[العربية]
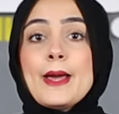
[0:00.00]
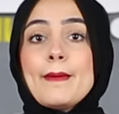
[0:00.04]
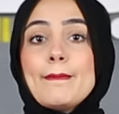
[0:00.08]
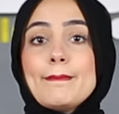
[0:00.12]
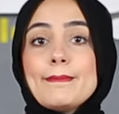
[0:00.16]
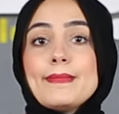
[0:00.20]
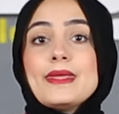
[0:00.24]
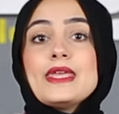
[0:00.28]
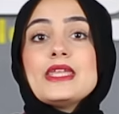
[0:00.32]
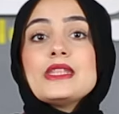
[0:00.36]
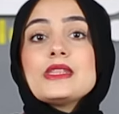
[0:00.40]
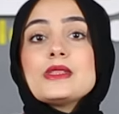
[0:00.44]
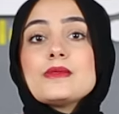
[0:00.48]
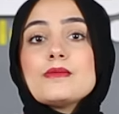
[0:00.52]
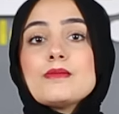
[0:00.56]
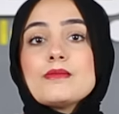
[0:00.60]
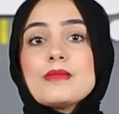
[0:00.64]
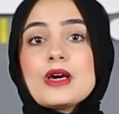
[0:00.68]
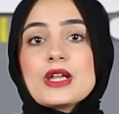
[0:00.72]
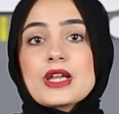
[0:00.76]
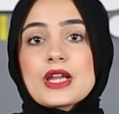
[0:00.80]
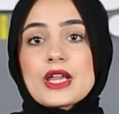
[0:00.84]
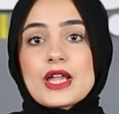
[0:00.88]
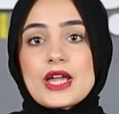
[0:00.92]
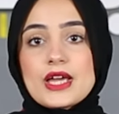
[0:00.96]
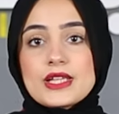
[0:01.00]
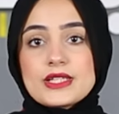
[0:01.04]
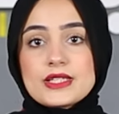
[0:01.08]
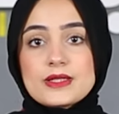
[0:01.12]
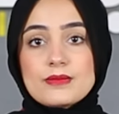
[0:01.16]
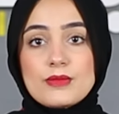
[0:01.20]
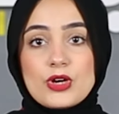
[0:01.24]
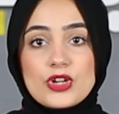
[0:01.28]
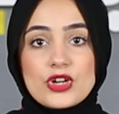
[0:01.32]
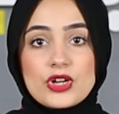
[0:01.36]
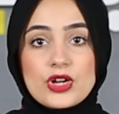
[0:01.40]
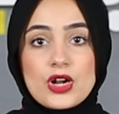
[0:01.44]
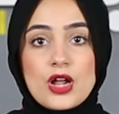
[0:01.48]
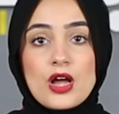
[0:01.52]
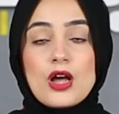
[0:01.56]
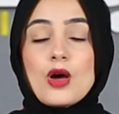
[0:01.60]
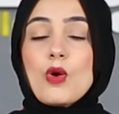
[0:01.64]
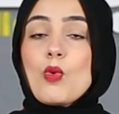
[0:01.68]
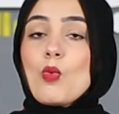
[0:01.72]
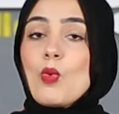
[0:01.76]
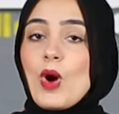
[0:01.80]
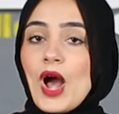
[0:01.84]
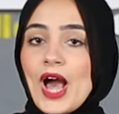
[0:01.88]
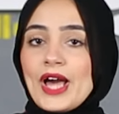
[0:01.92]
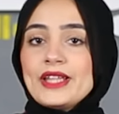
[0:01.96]
100 مركز مرة
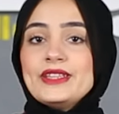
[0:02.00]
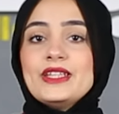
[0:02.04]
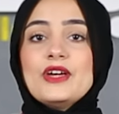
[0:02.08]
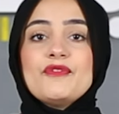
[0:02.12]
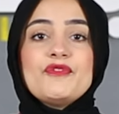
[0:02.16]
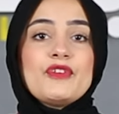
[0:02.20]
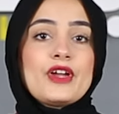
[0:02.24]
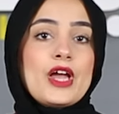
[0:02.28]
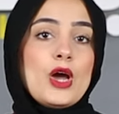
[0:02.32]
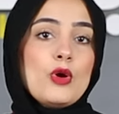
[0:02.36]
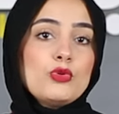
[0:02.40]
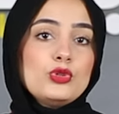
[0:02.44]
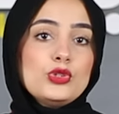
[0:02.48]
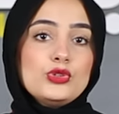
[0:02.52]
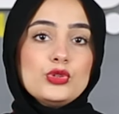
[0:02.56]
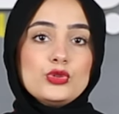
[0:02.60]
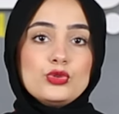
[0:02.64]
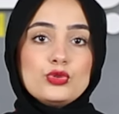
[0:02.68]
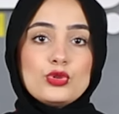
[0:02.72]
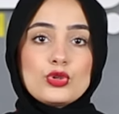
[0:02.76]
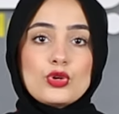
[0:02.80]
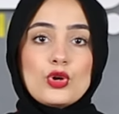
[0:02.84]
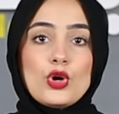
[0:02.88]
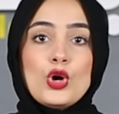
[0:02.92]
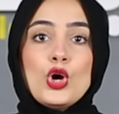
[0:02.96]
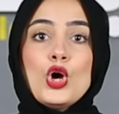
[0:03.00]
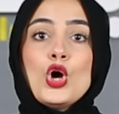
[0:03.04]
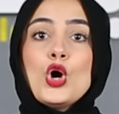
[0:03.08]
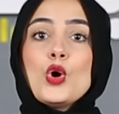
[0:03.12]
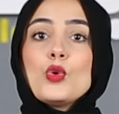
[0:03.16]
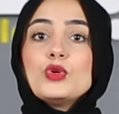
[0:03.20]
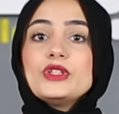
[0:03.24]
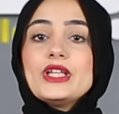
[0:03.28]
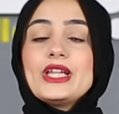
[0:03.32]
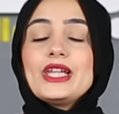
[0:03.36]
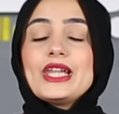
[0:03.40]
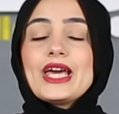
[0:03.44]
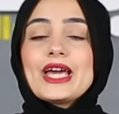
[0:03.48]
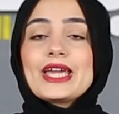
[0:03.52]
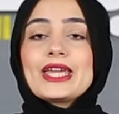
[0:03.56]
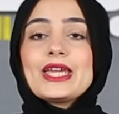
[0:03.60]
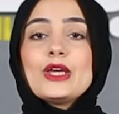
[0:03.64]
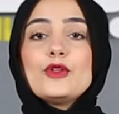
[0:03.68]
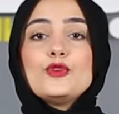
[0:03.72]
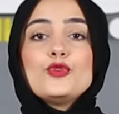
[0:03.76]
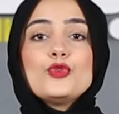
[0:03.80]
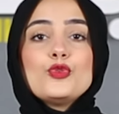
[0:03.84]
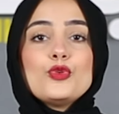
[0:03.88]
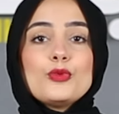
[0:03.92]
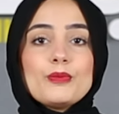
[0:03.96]
واحدة في جودة الطرق وده اللي
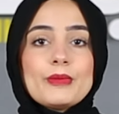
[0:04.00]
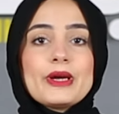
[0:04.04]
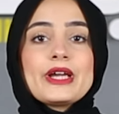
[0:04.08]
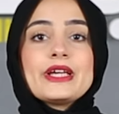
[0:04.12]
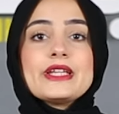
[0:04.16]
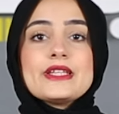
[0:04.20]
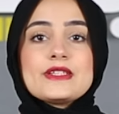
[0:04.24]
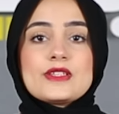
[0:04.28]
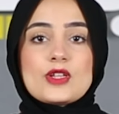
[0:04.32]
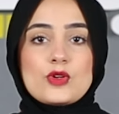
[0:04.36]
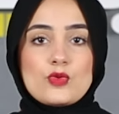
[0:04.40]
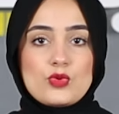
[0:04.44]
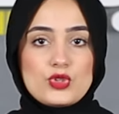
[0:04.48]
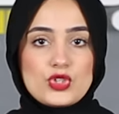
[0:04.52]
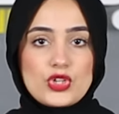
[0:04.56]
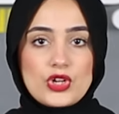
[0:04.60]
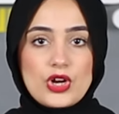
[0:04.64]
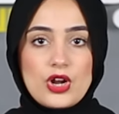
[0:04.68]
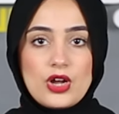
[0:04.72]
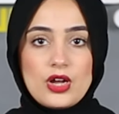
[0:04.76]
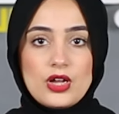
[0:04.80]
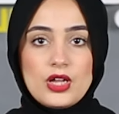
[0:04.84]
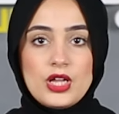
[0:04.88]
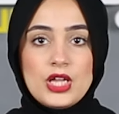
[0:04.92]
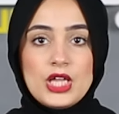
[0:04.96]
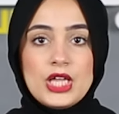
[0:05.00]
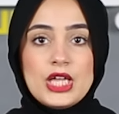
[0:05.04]
أكده مجلس الوزراء